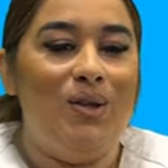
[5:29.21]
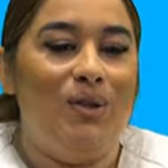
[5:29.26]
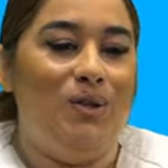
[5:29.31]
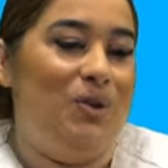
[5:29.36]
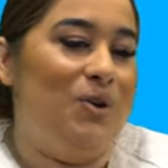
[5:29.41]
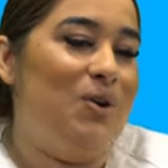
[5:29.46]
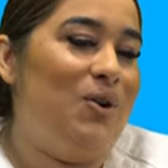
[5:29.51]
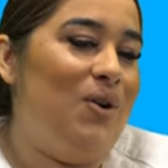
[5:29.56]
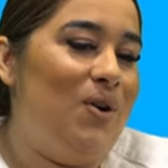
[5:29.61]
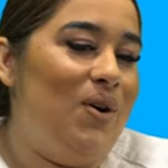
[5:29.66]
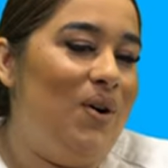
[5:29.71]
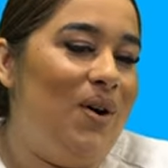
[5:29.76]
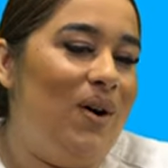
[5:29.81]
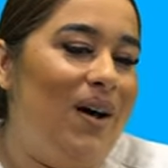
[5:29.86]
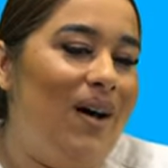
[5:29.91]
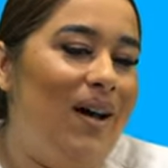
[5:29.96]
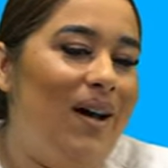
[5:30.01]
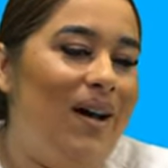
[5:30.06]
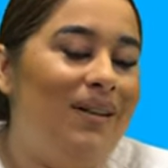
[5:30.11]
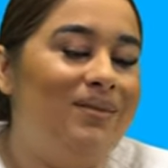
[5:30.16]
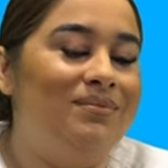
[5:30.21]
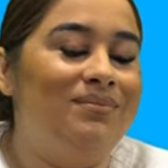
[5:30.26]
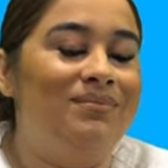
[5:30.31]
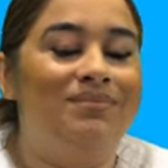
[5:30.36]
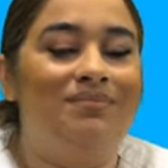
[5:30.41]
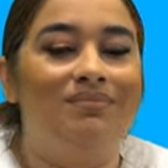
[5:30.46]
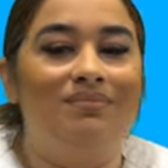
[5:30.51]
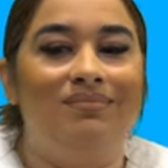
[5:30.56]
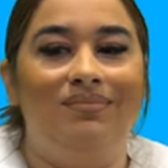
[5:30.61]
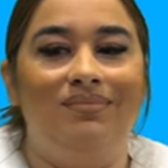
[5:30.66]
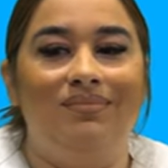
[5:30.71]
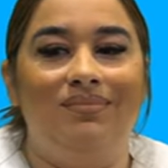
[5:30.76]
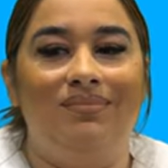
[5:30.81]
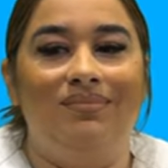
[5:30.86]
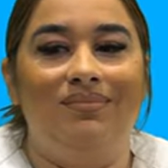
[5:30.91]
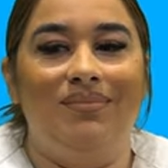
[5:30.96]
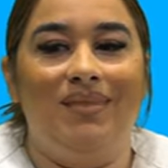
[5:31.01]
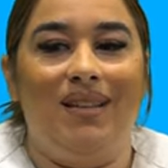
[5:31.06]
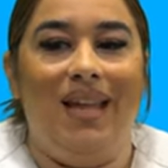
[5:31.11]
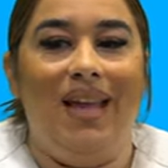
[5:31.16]
Yo
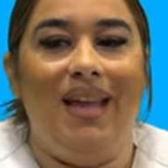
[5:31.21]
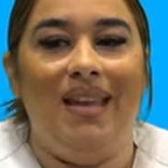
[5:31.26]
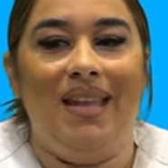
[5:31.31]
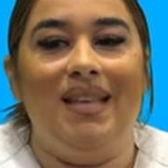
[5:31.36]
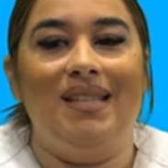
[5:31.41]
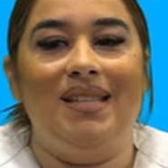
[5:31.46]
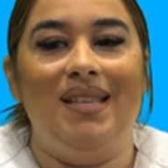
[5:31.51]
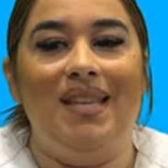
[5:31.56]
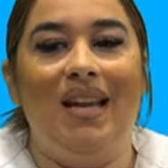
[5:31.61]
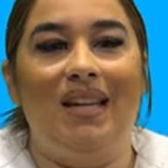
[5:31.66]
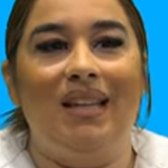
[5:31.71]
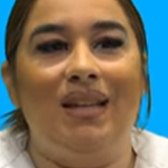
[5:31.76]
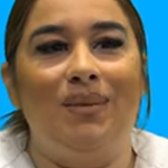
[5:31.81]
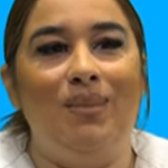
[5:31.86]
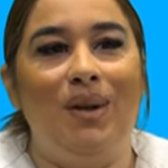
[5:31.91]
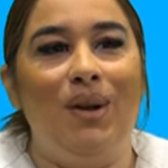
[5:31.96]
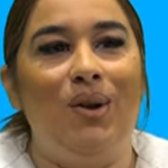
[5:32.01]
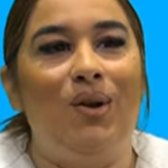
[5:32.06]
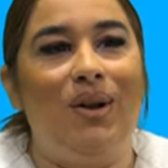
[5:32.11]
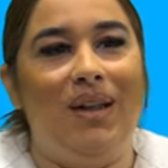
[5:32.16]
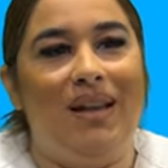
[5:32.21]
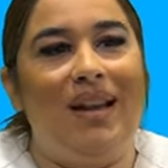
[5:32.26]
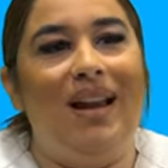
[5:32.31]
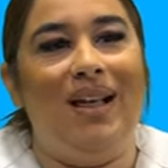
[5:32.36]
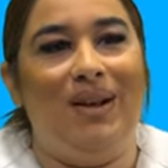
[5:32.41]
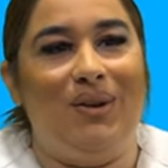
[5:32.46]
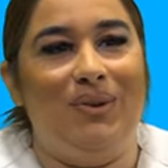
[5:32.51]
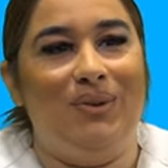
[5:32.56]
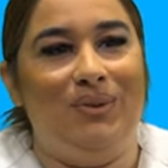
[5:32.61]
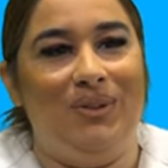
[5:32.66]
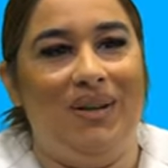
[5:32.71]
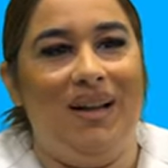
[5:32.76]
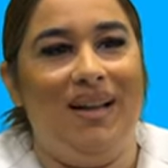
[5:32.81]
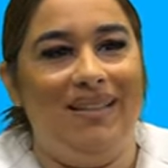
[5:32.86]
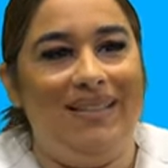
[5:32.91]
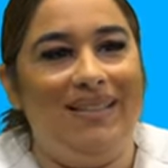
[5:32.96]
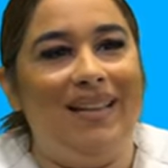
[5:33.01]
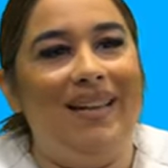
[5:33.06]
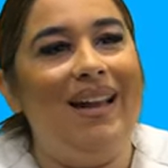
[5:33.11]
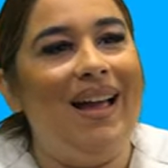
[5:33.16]
mm, quería enseñar también lo que era la cultura
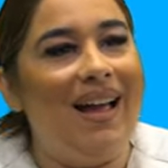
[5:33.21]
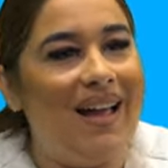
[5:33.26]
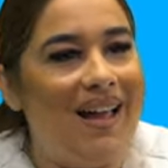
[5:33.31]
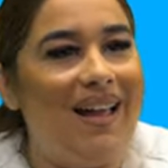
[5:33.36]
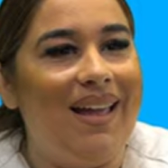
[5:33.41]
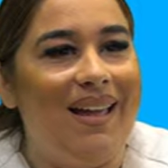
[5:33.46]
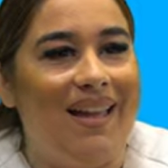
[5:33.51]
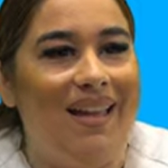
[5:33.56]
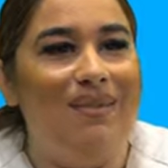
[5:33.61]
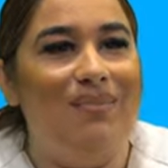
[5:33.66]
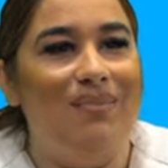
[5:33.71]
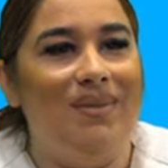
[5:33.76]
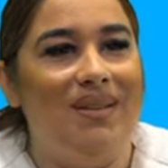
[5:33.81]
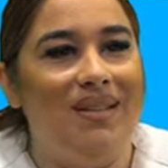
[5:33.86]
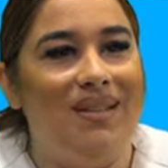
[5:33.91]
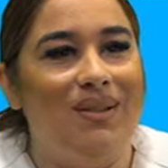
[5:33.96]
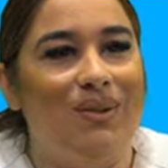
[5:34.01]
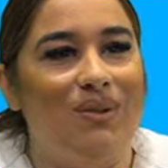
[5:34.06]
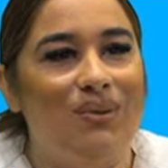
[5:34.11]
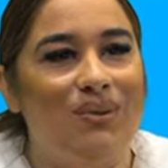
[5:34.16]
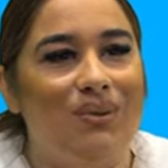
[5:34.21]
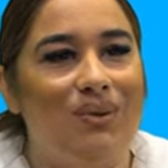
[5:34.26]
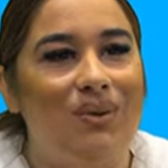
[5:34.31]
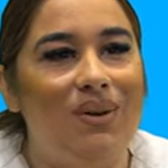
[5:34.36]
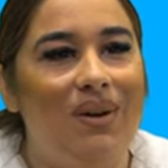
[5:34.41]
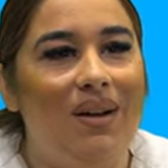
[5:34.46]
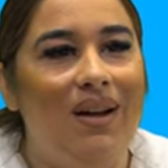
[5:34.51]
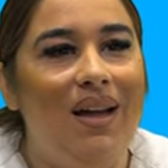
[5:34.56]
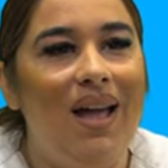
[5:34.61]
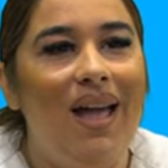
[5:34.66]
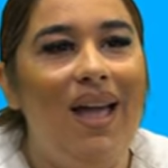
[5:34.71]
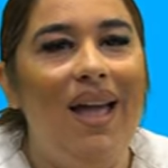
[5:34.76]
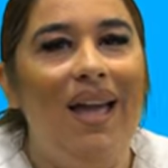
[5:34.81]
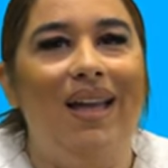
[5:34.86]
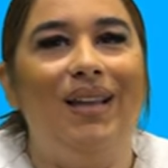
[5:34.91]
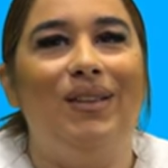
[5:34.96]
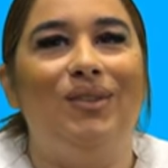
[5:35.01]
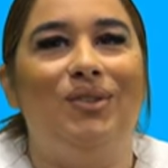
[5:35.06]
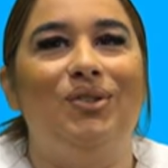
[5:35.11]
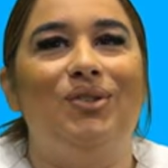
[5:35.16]
gitana en mi instituto
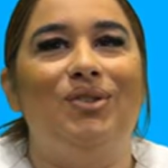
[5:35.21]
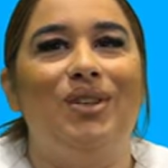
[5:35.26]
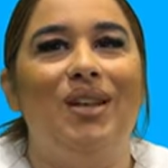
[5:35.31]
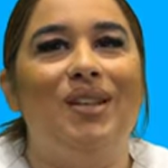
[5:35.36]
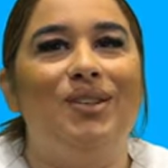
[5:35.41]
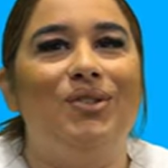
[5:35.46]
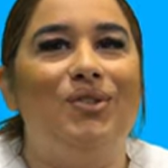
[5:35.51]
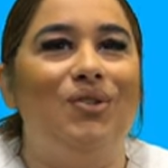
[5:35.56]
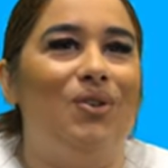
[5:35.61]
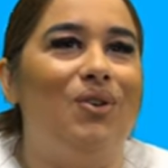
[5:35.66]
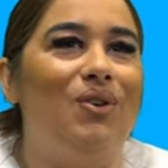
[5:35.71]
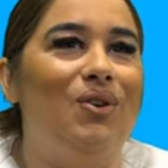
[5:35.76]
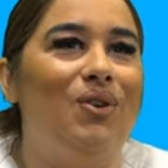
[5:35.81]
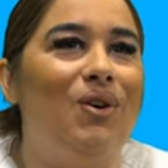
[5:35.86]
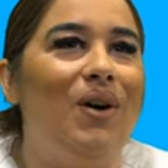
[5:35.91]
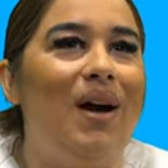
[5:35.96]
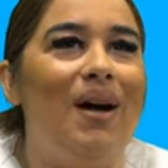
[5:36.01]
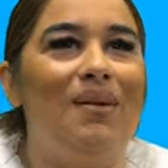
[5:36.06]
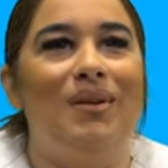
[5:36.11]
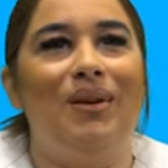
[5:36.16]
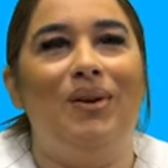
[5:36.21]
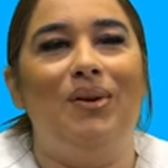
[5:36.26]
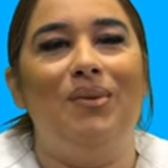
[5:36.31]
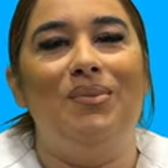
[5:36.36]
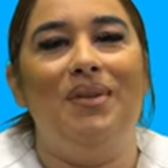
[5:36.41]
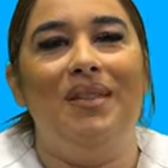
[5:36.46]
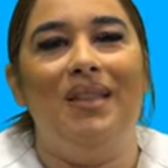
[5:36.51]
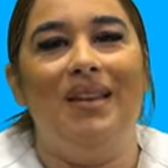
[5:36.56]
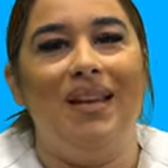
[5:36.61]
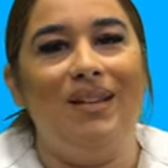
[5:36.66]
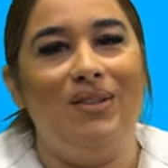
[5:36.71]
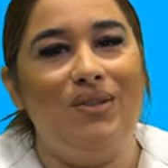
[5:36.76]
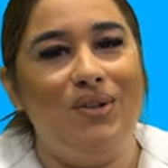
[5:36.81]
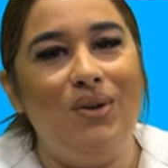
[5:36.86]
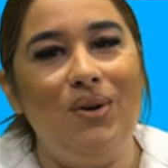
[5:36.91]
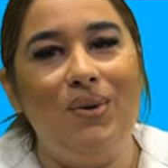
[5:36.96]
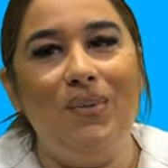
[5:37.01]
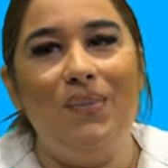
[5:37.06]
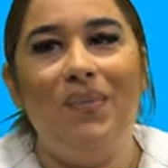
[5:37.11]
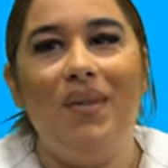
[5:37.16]
entonces yo hablé con mi
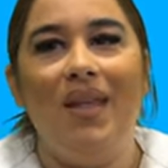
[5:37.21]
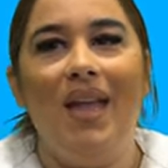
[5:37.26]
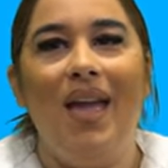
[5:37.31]
directo